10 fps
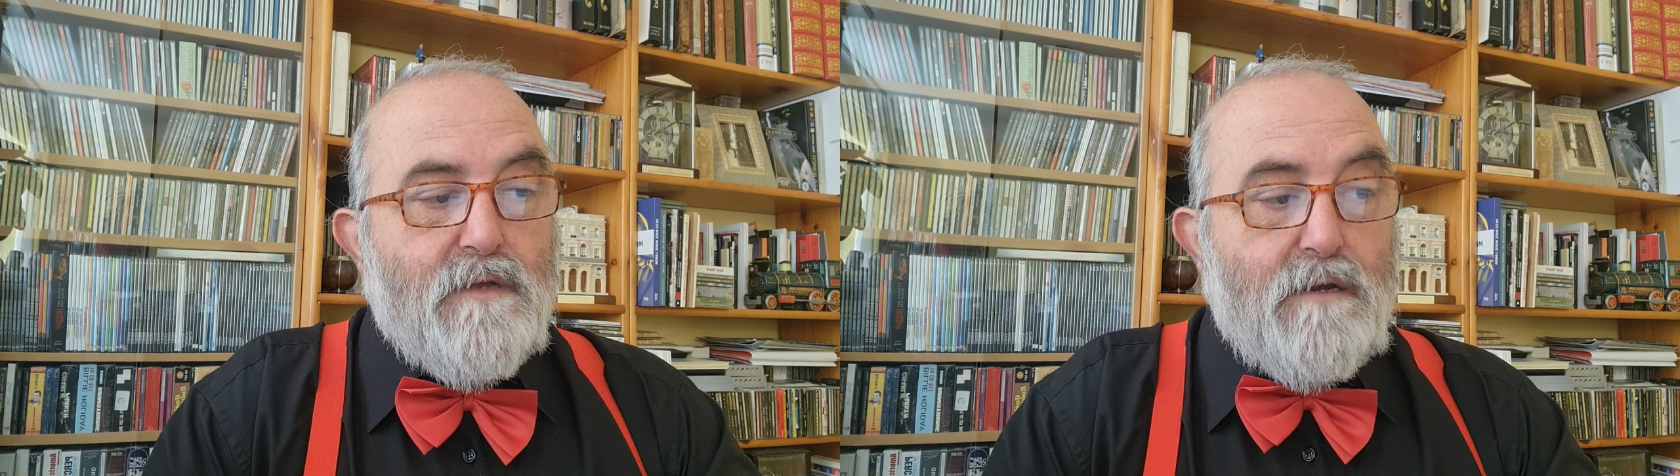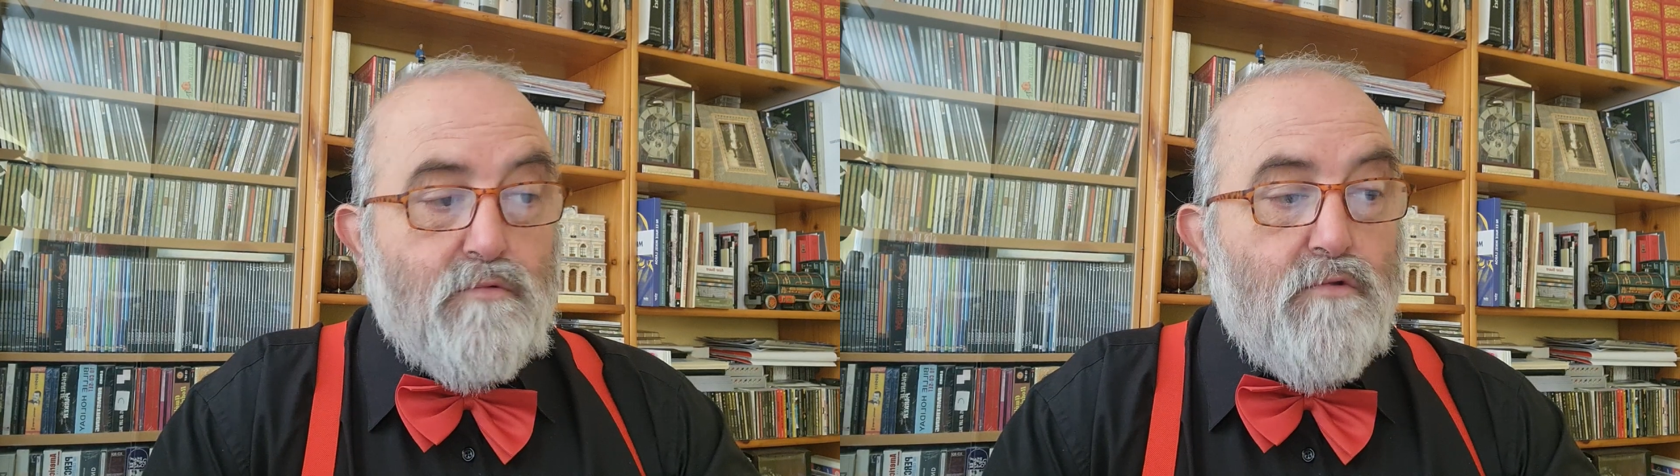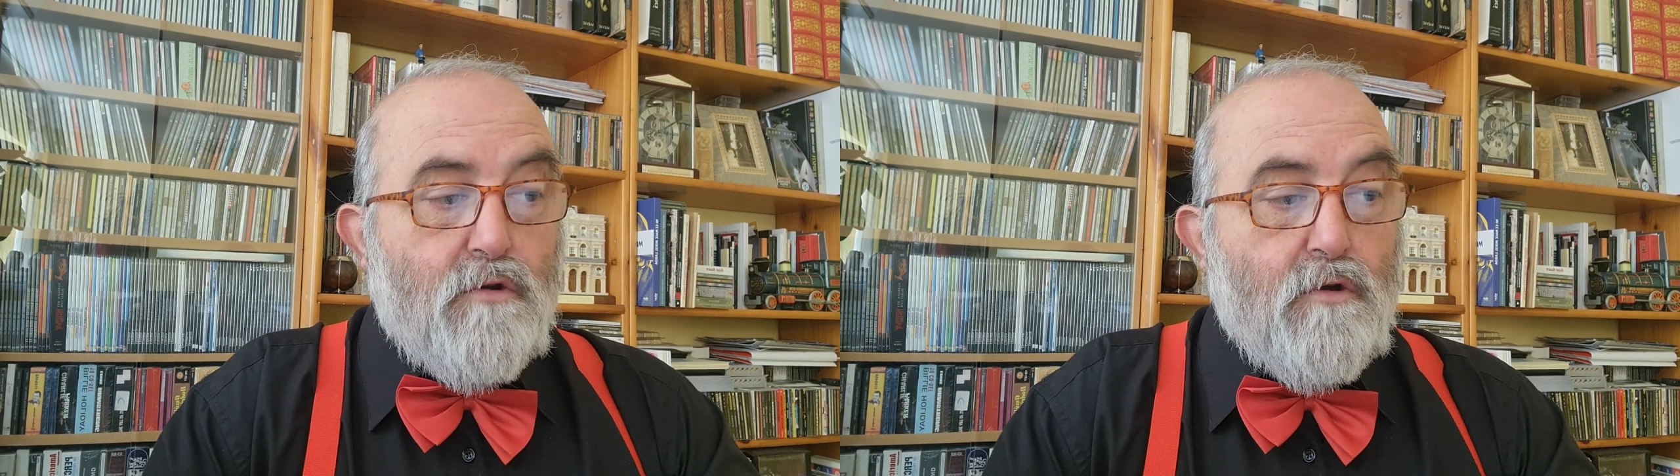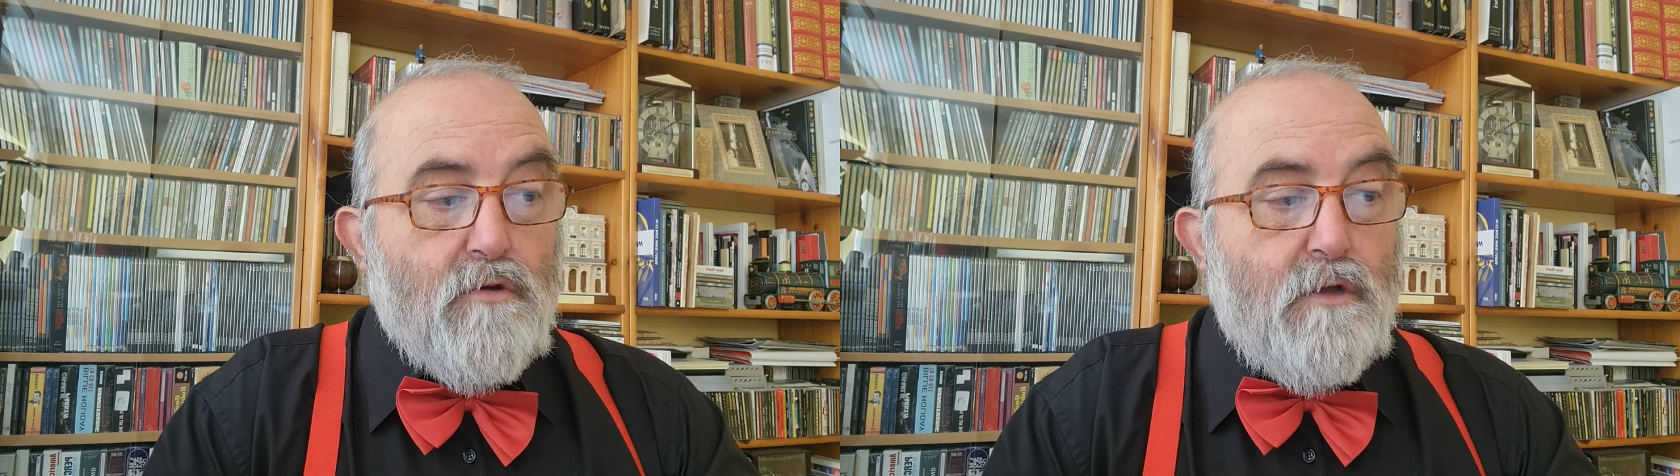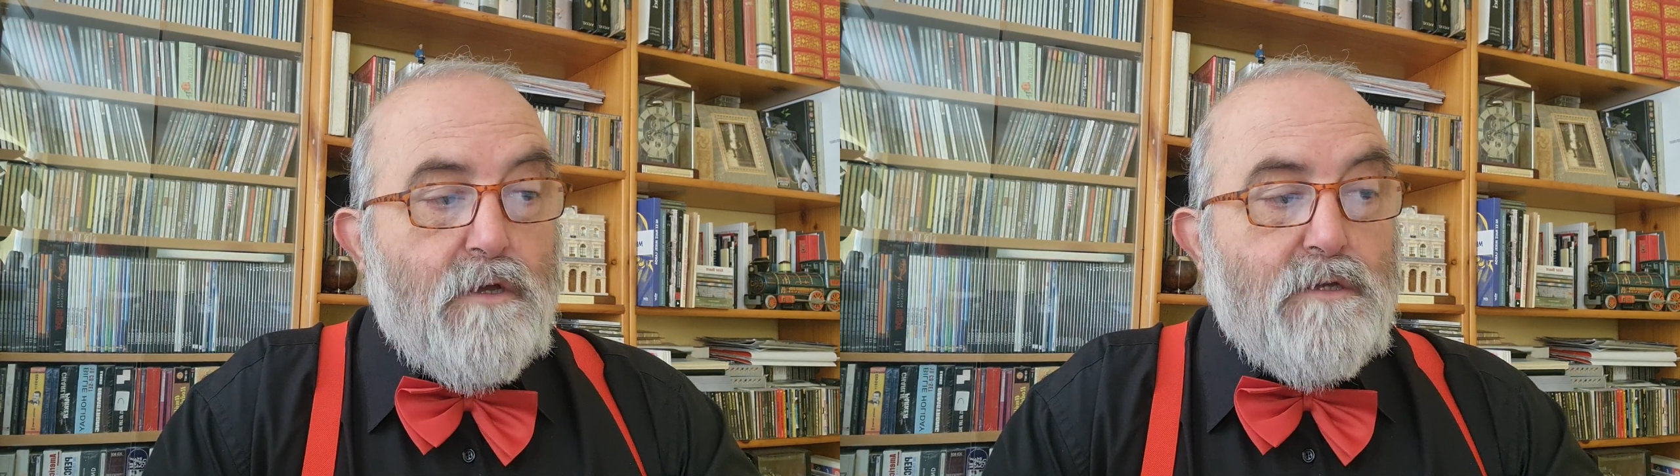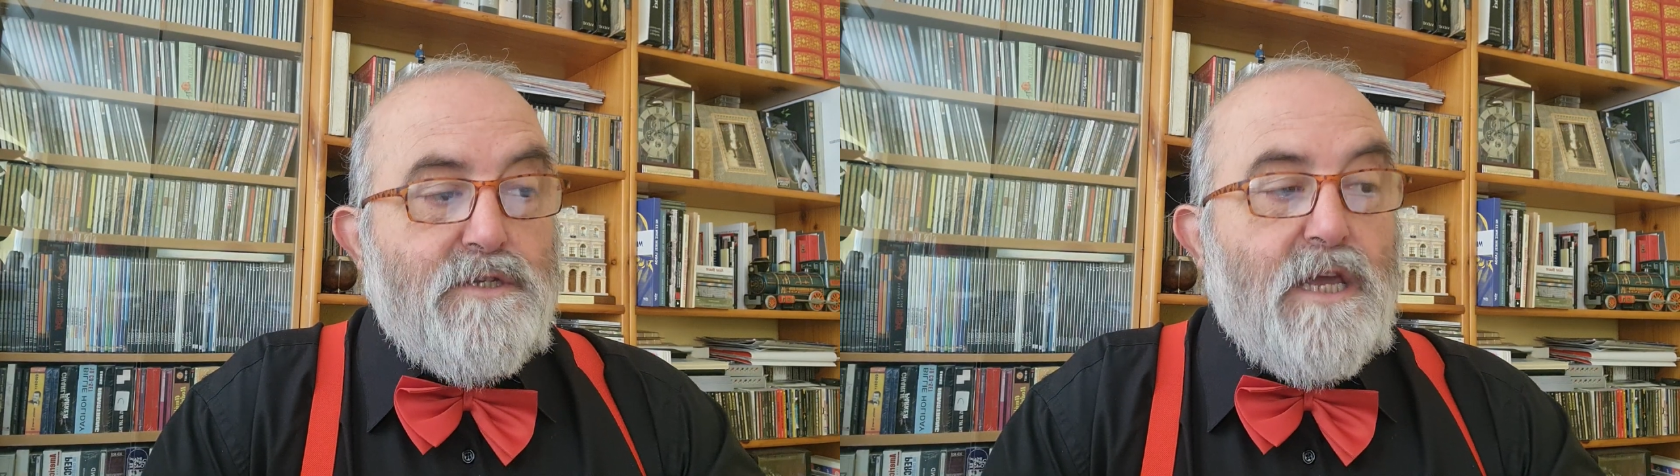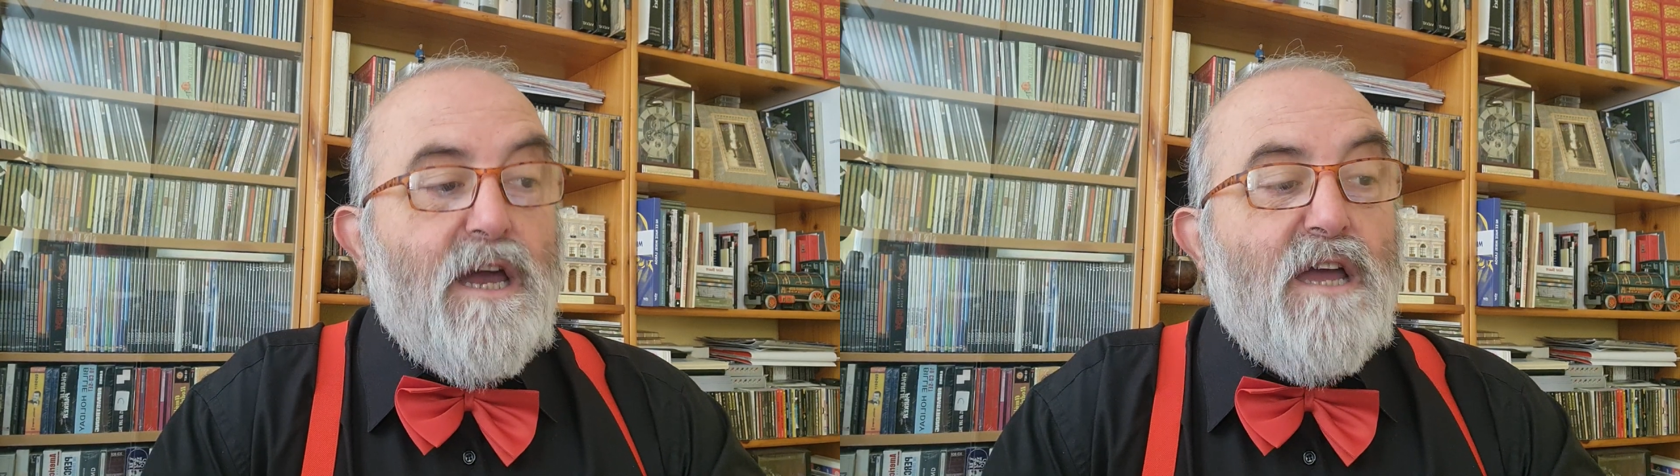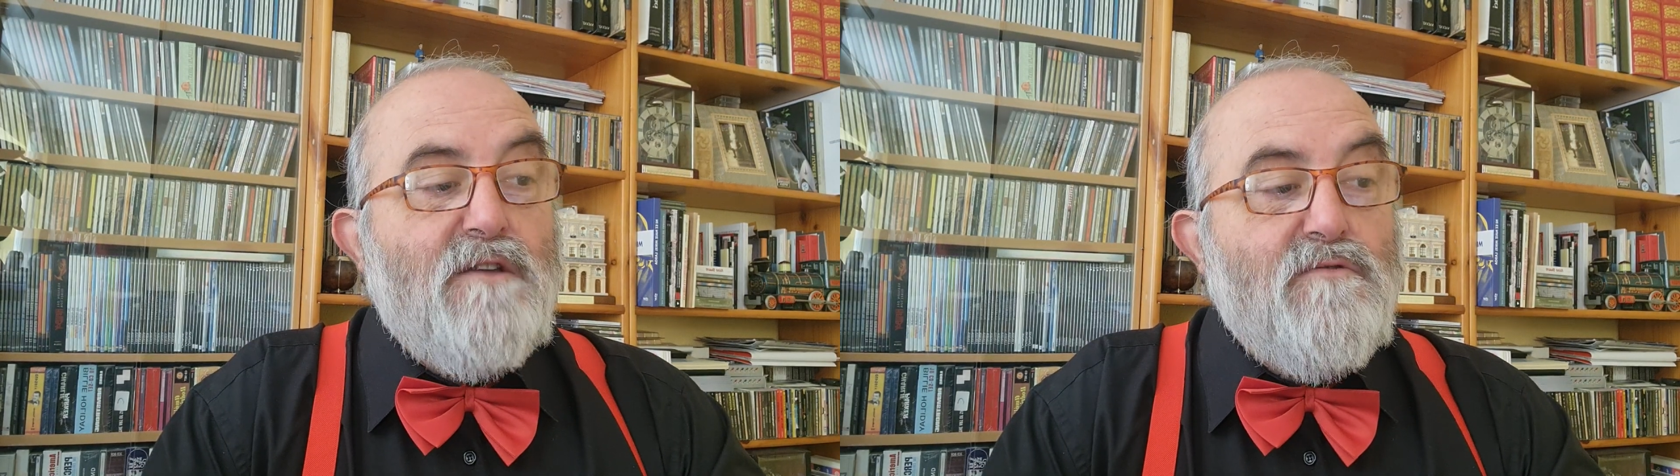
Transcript: El burro llega